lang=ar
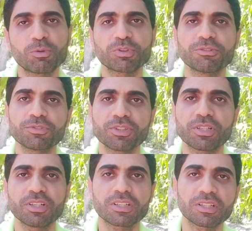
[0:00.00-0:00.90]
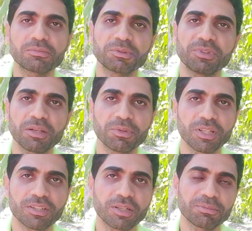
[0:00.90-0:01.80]
موجودين في دار الارقم
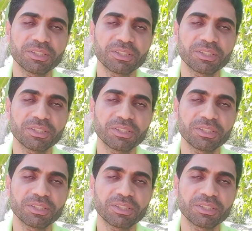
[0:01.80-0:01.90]
بالارقم